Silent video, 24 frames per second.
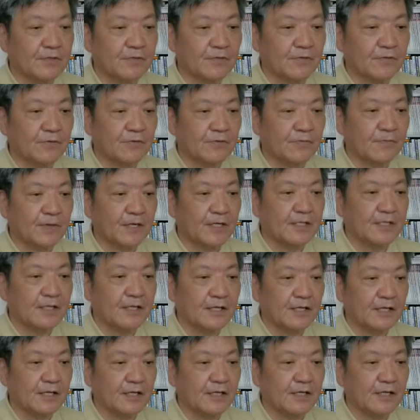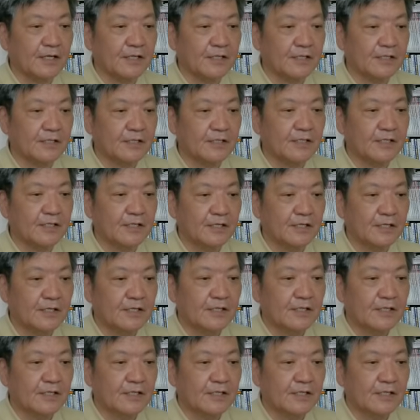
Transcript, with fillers: 正午までに